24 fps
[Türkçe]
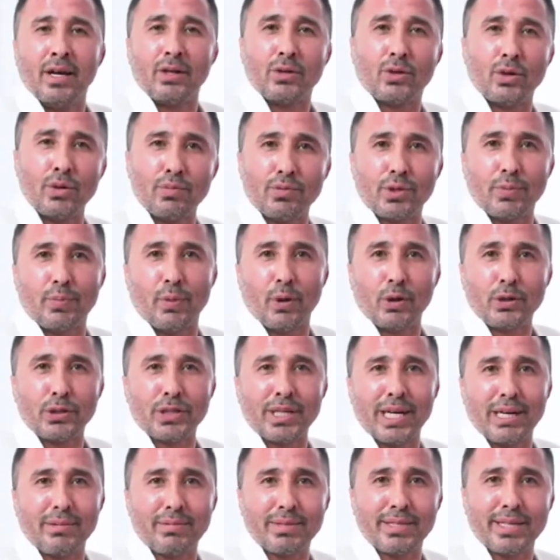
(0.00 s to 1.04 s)
tüm
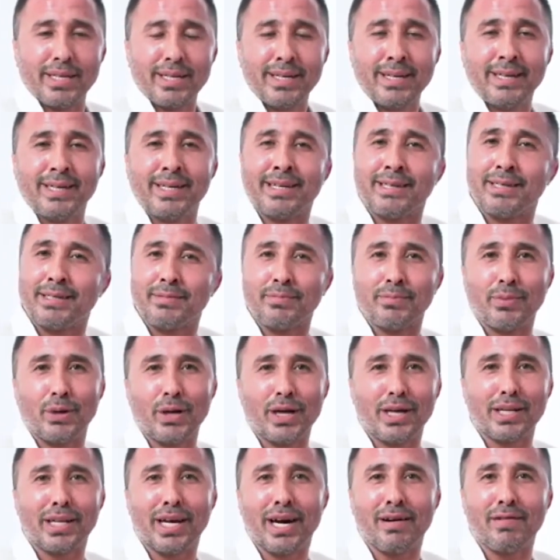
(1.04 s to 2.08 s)
sporcularımızı
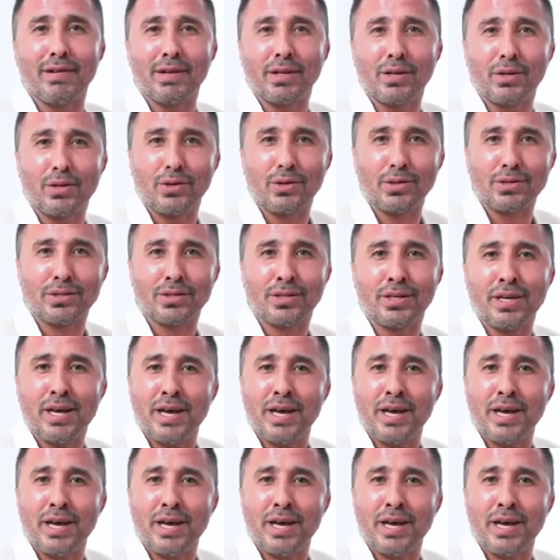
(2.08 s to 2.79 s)
buraya davet ediyoruz.